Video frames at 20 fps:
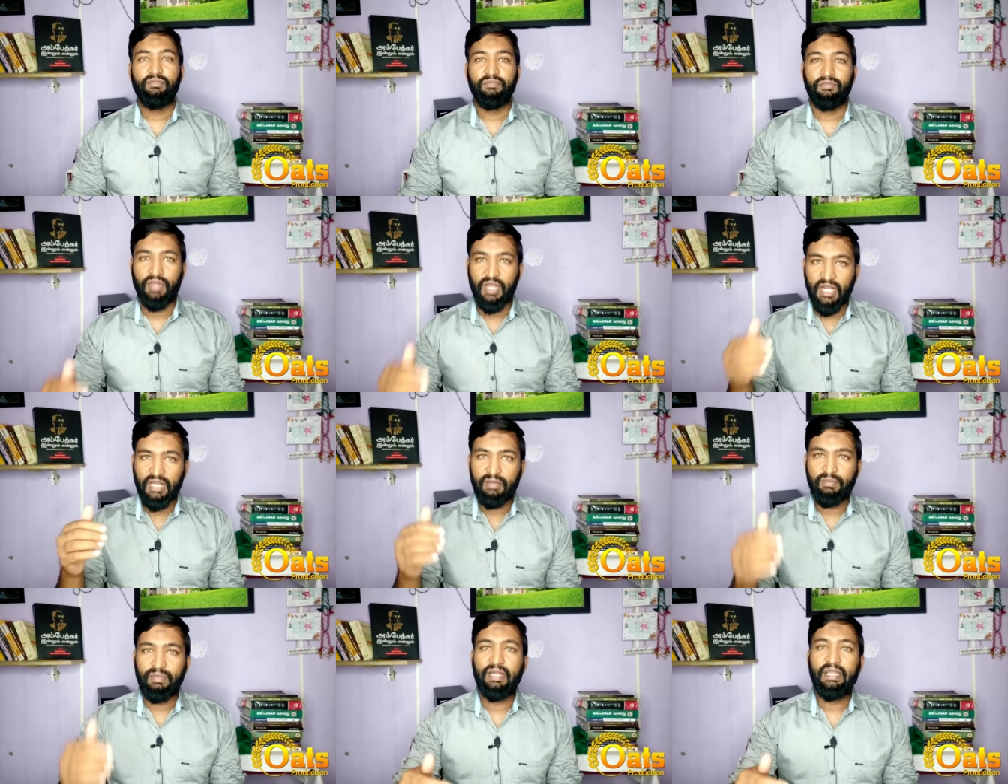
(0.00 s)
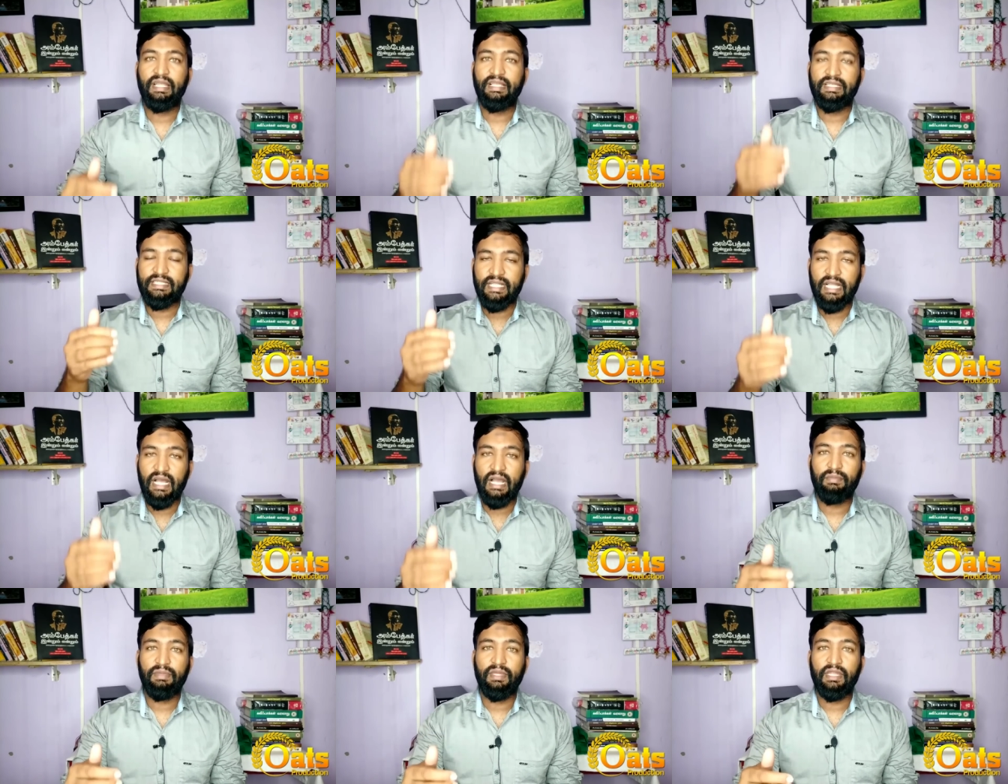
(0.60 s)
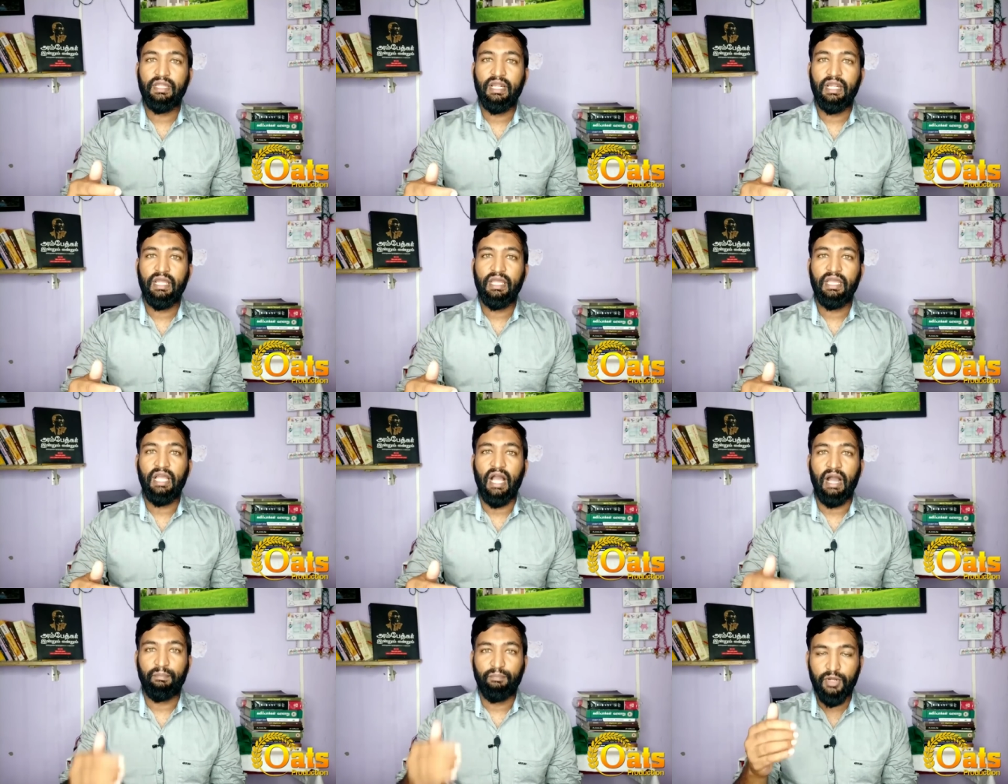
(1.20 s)
வேண்டுமென்றே இஸ்லாமியர்களை
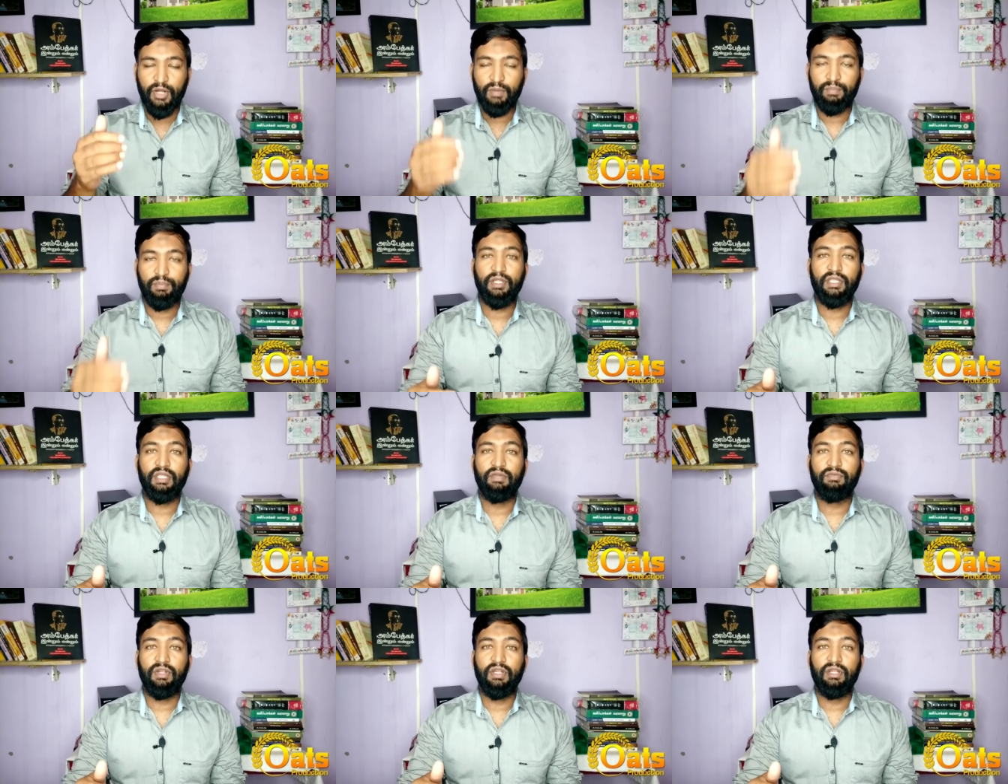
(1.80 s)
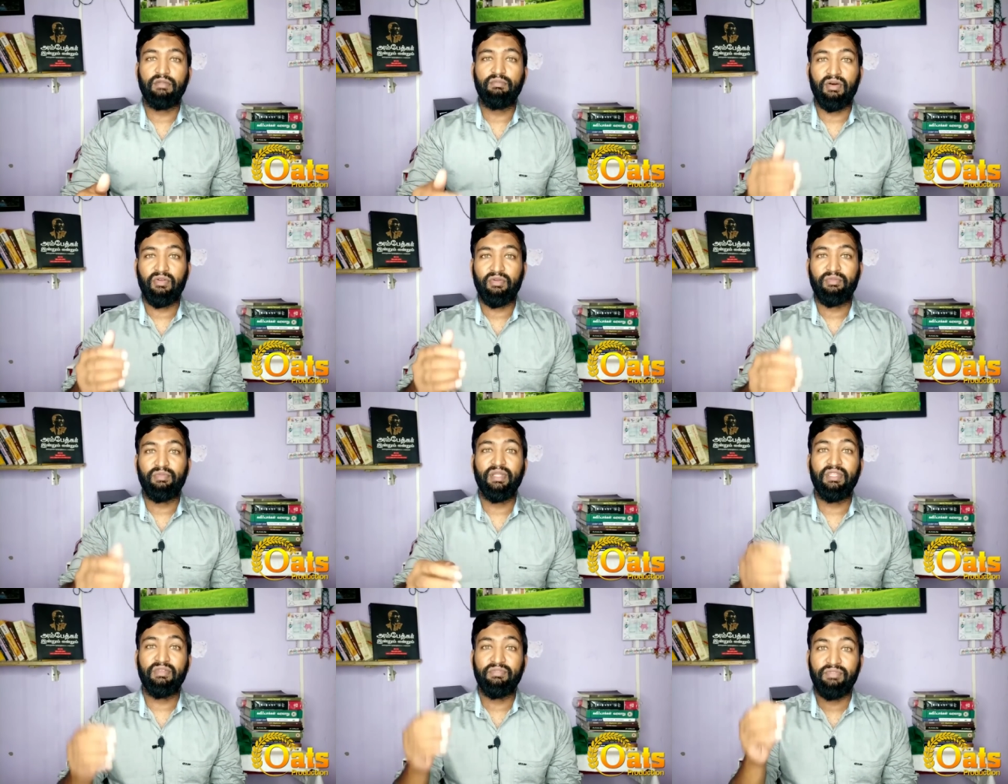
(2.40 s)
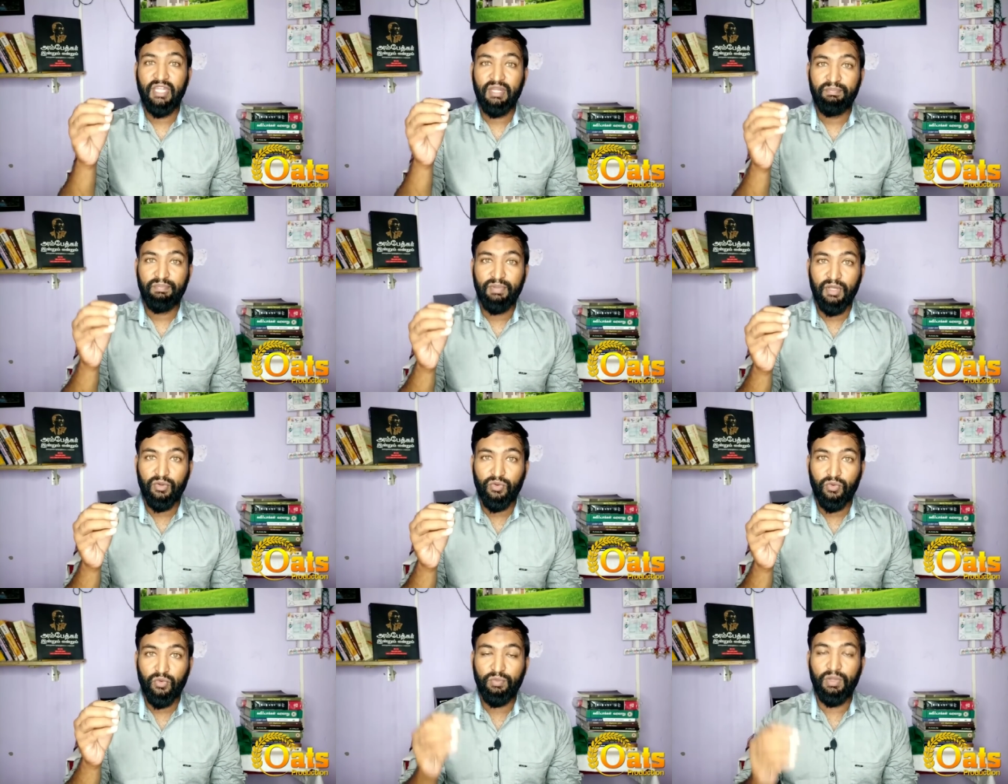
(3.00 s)
அப்புறப்படுத்த வேண்டும் அவர்கள் மீது வெறுப்பை
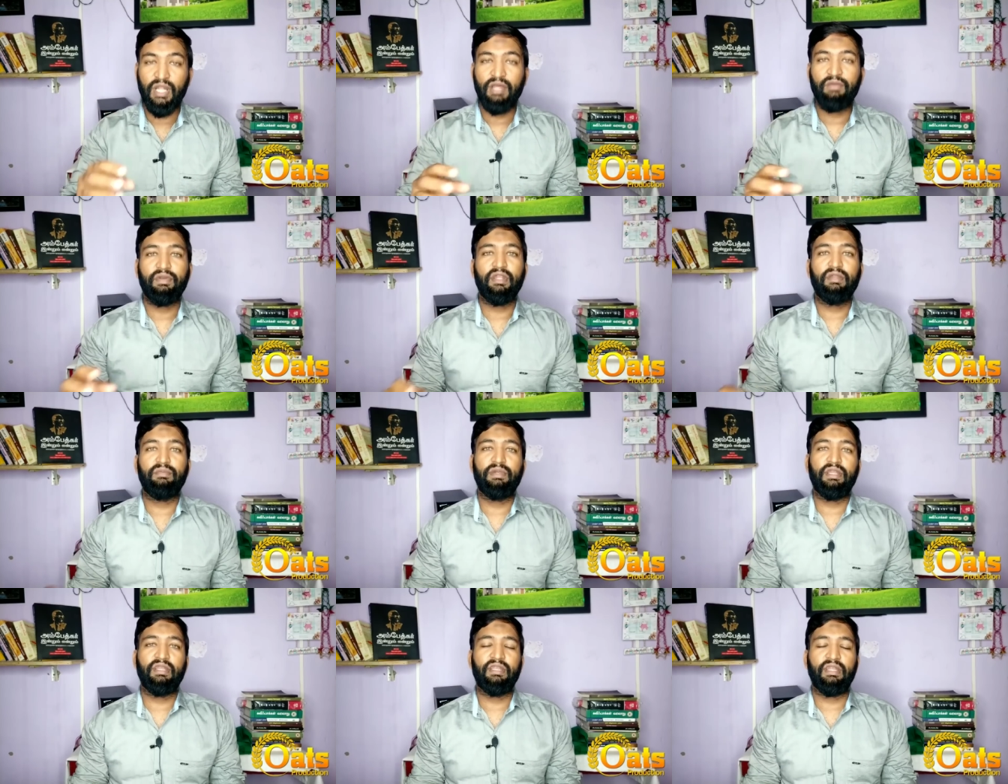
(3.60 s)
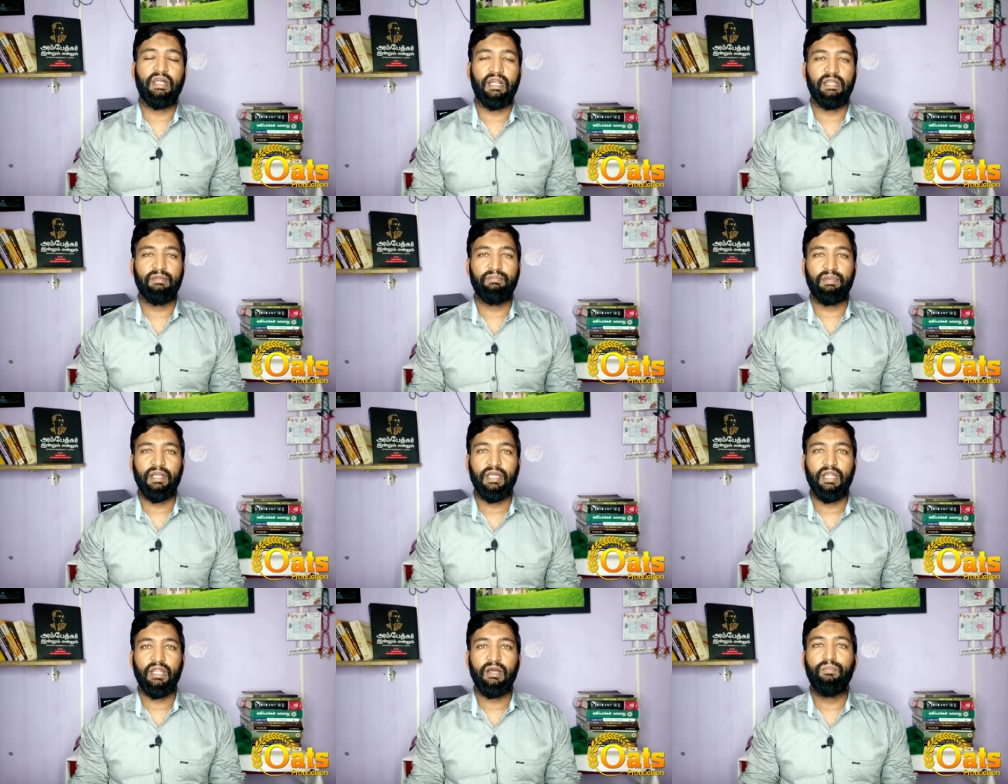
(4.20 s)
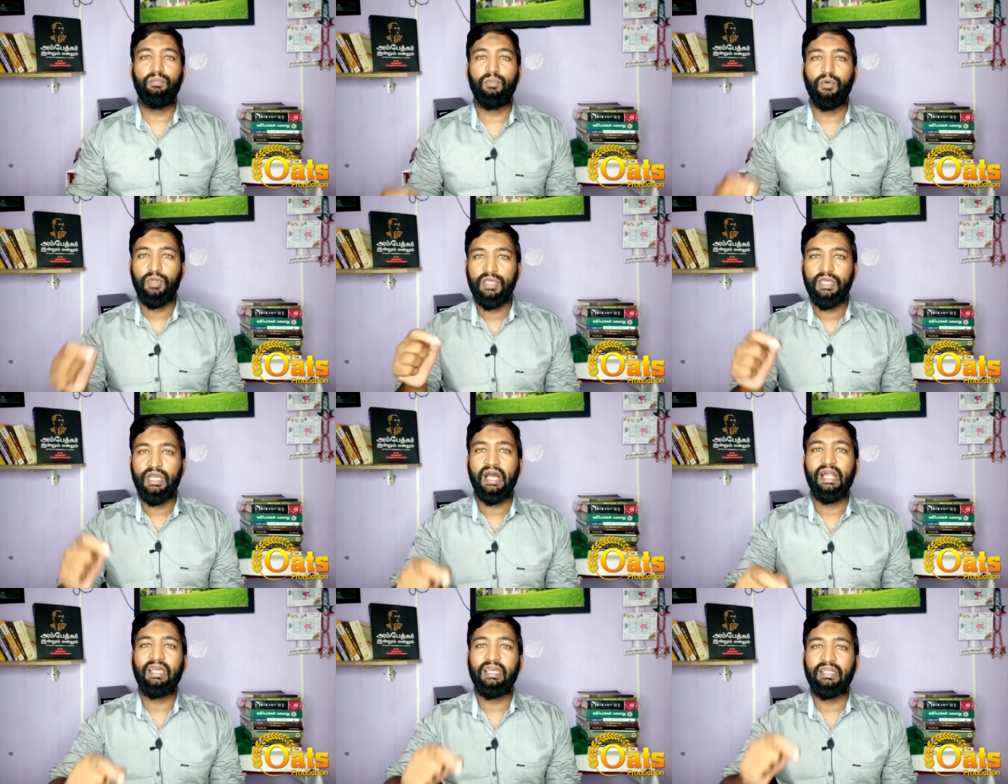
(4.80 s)
உமிழ வேண்டும் என்ற அடிப்படையில்
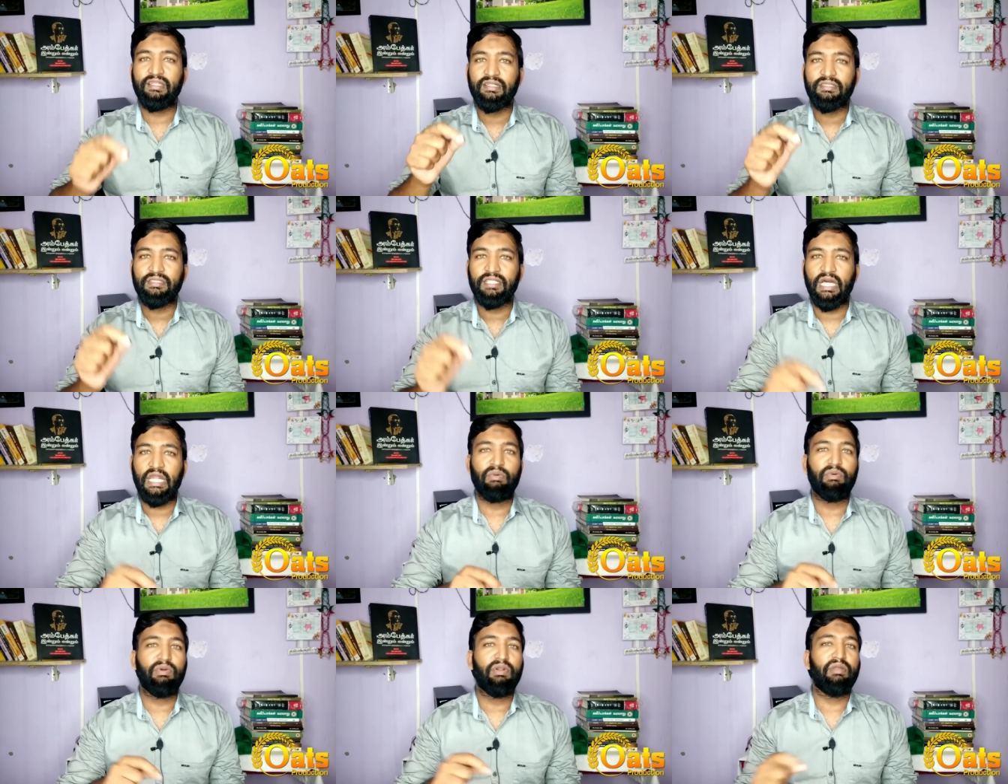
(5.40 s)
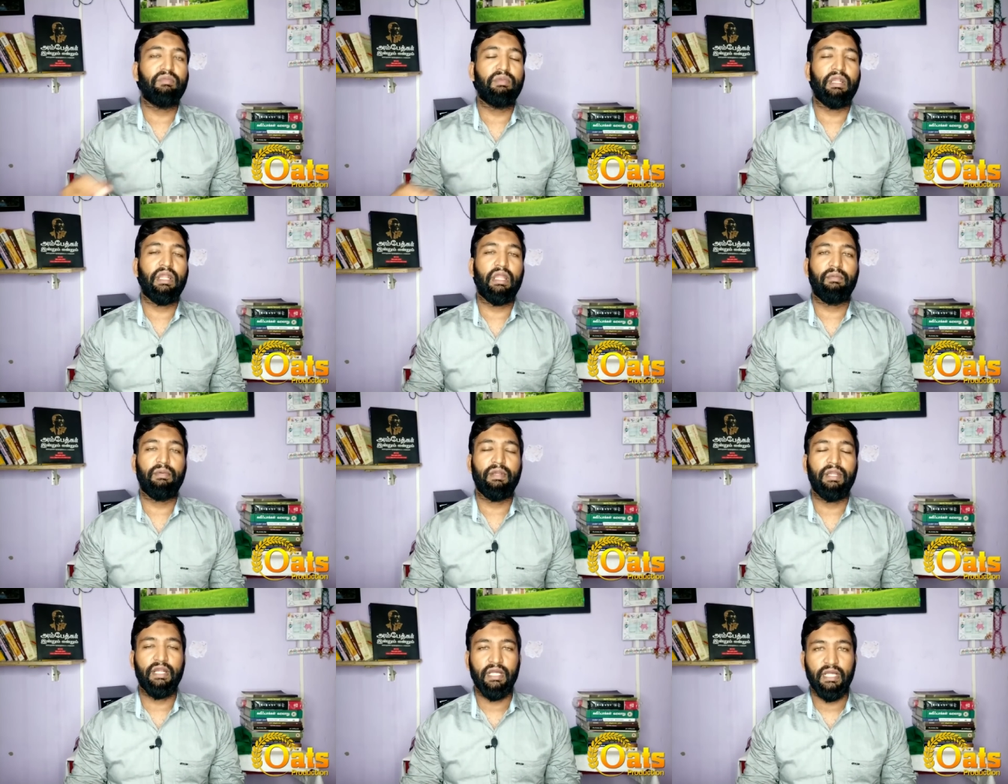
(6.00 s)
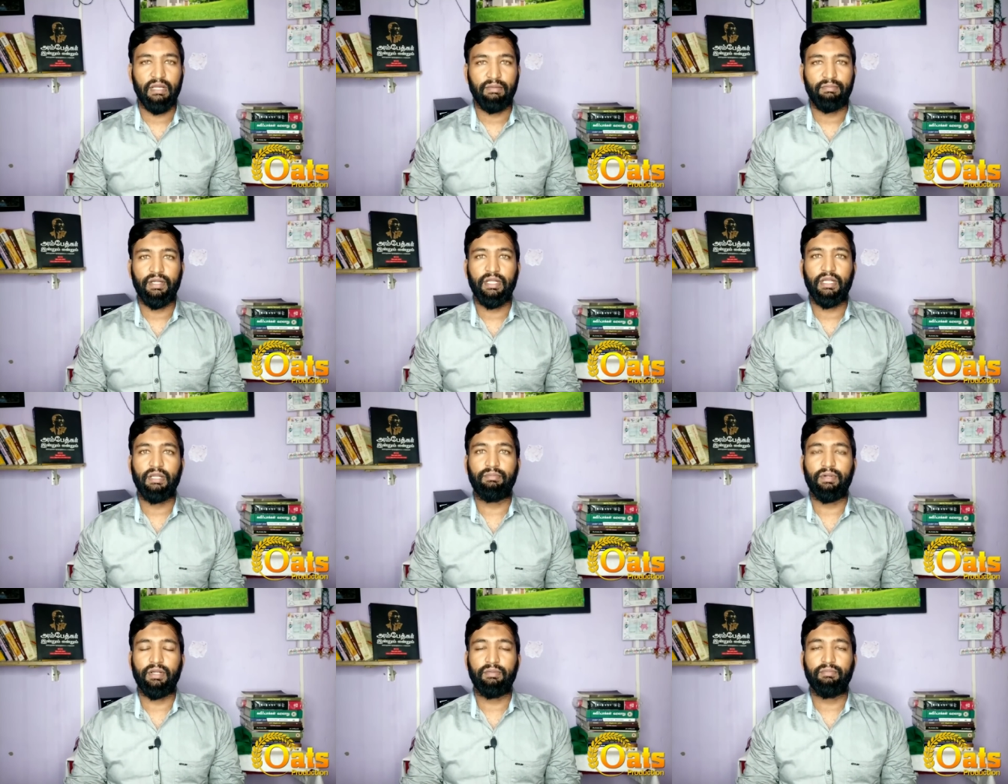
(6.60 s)
பொய்யான எந்த தரவுகளும் இல்லாமல்
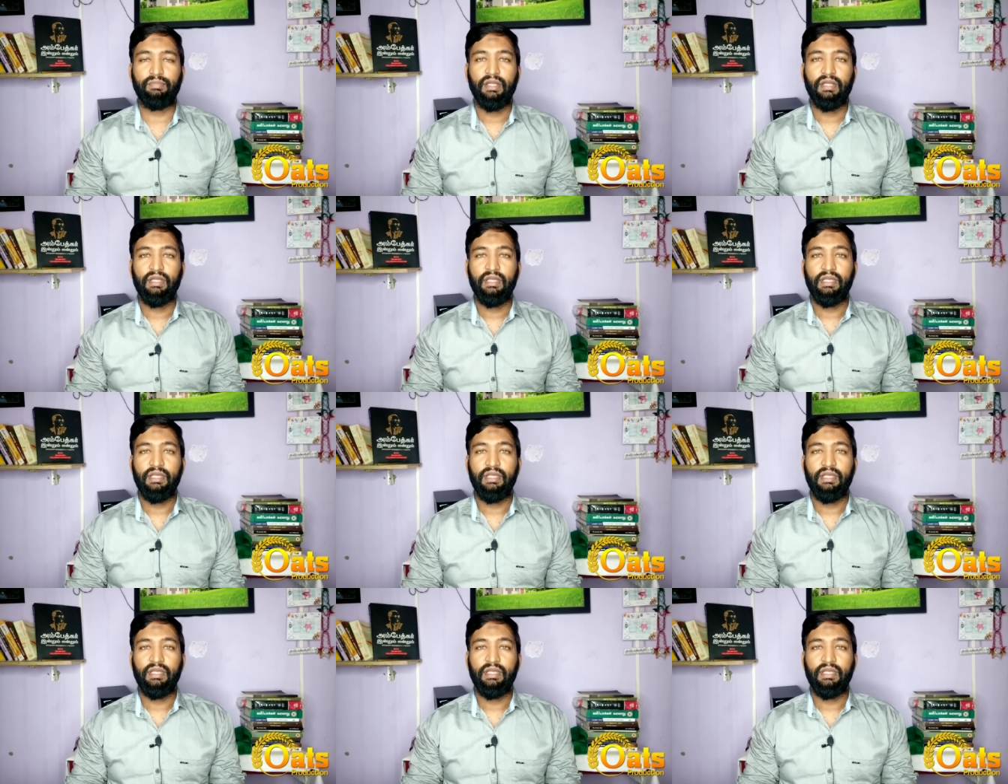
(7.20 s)
எடுக்கப்பட்ட படம்